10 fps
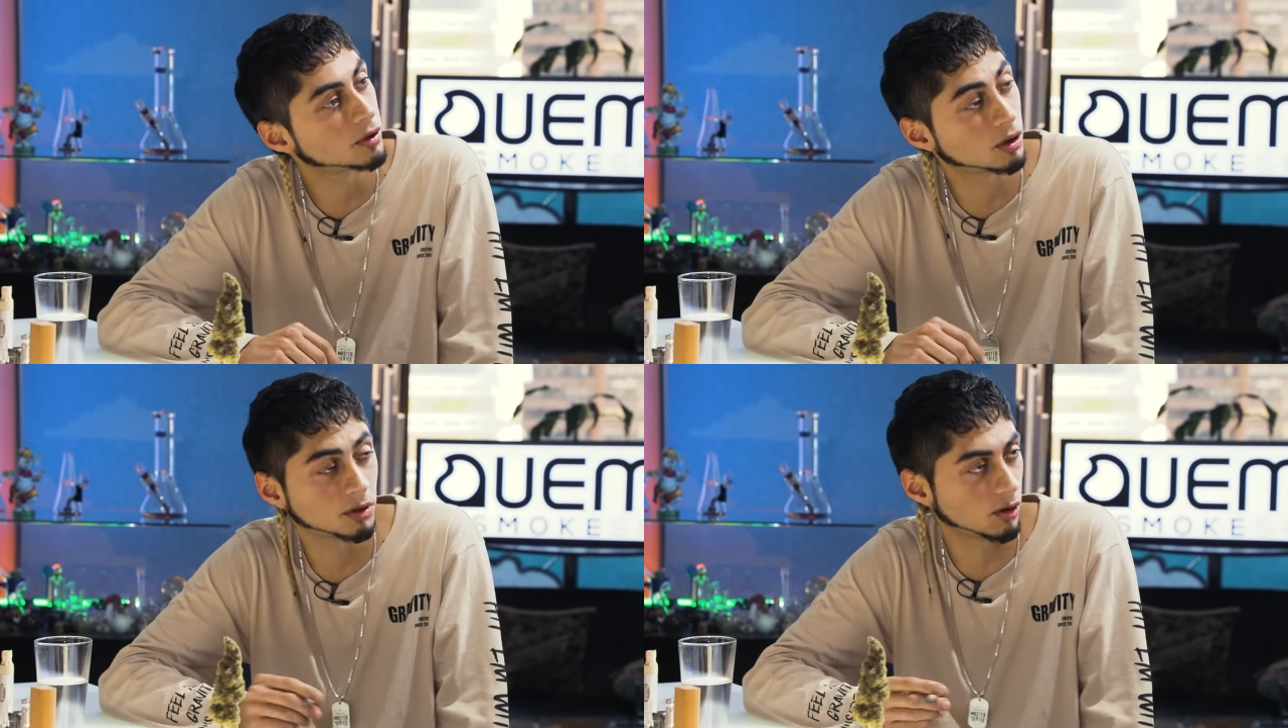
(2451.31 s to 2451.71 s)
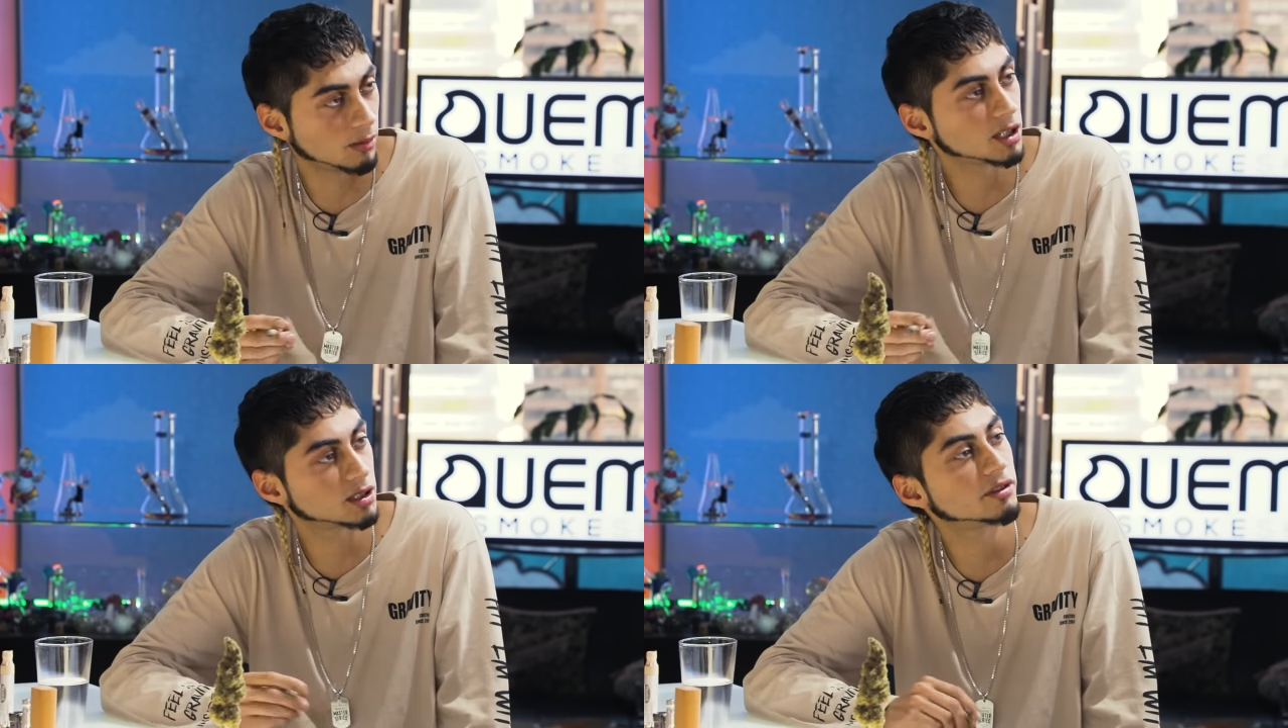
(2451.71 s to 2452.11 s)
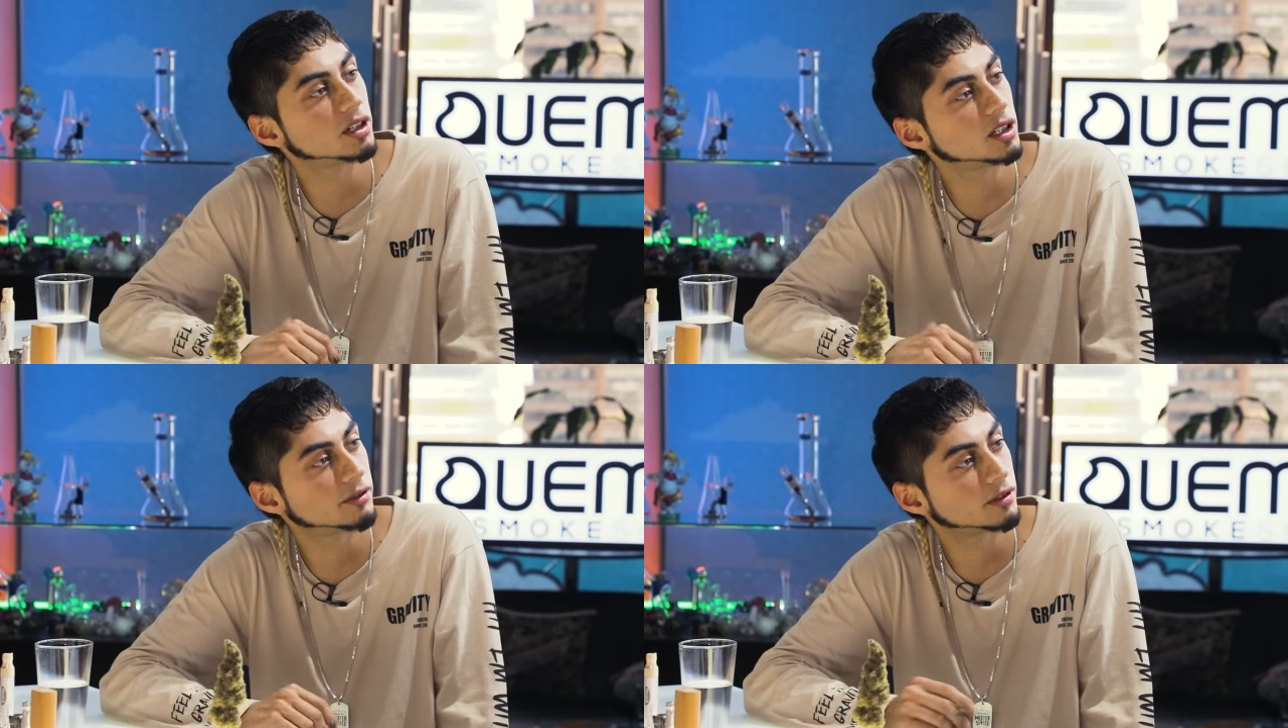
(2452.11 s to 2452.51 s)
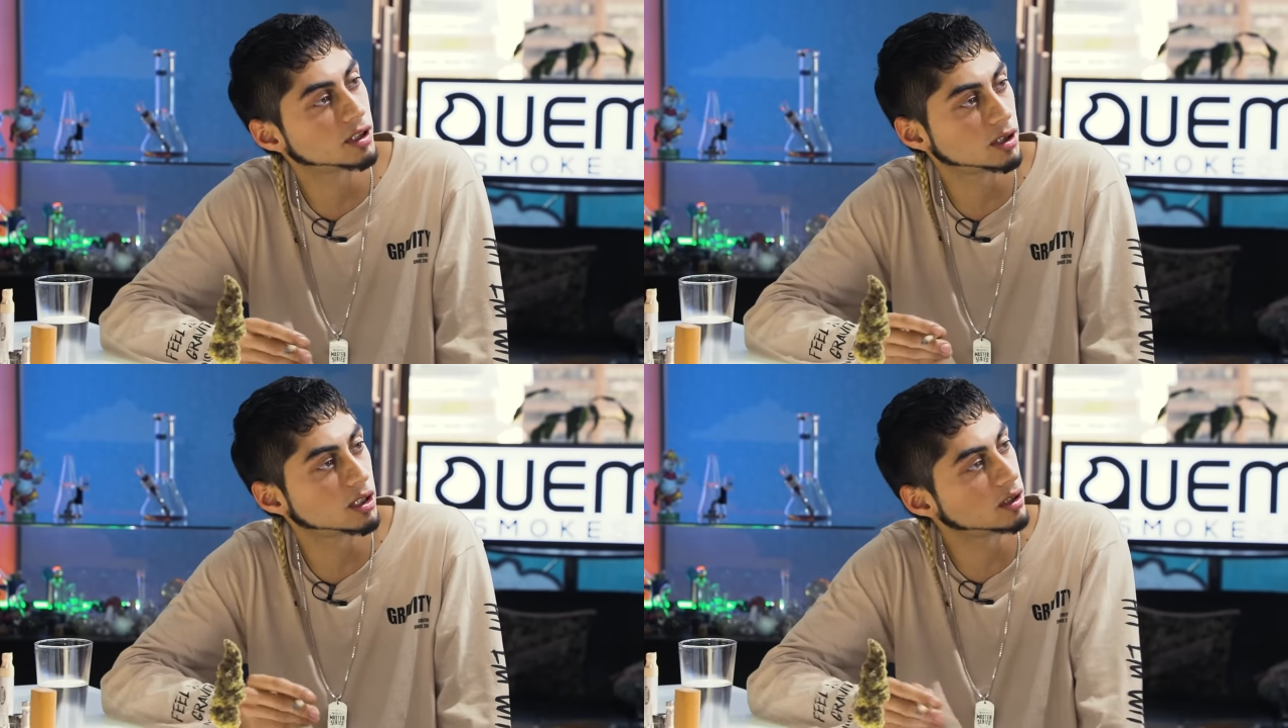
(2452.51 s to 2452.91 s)
pero a mí igual me hace feliz el
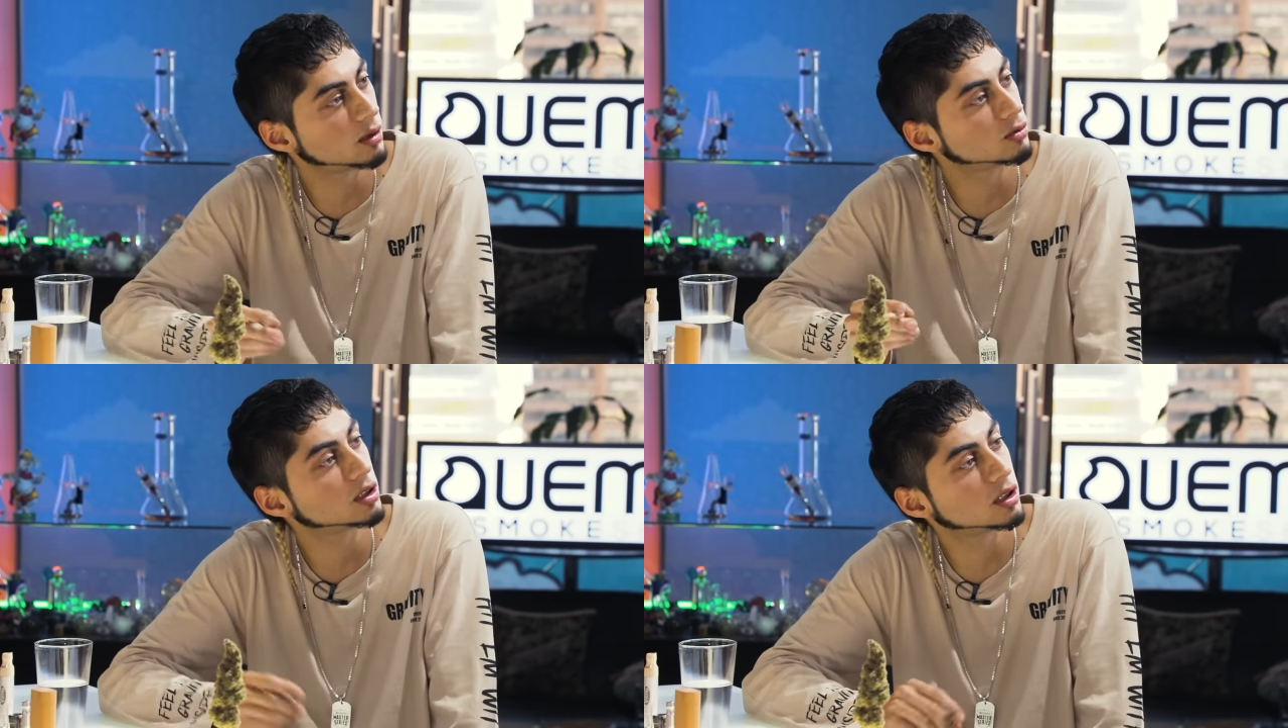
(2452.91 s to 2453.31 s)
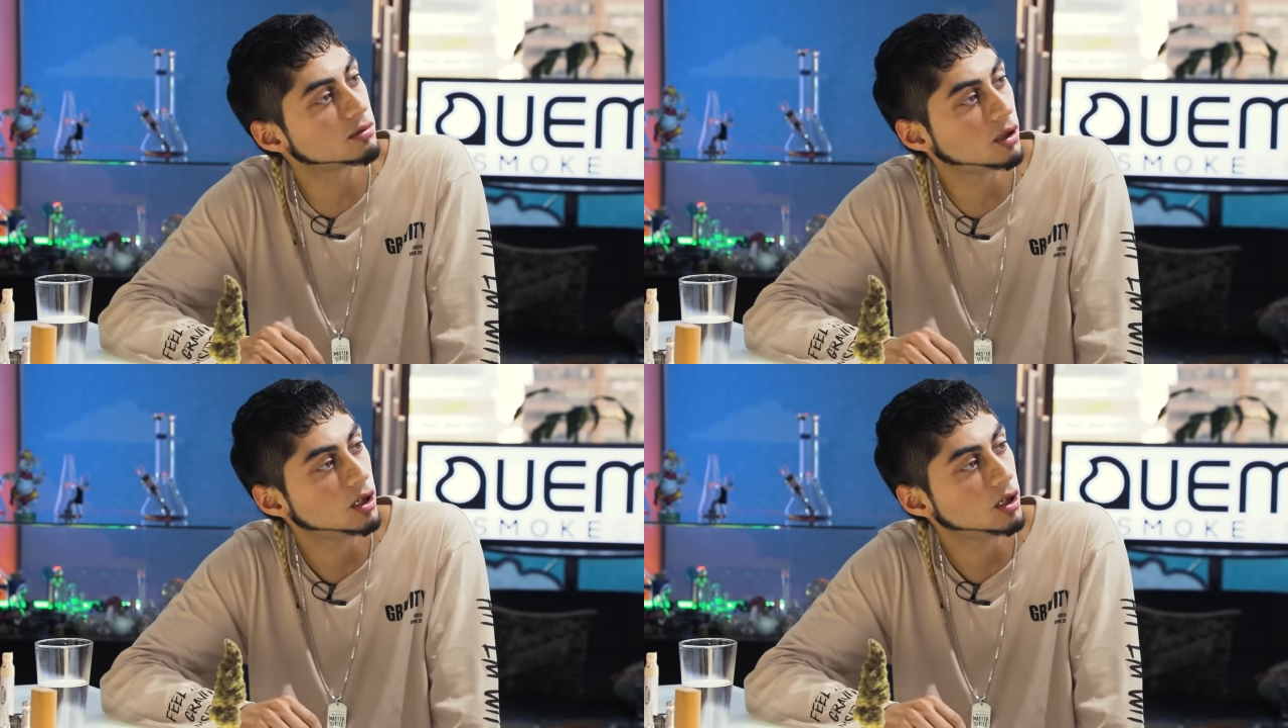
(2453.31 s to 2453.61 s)
freestyle y la música.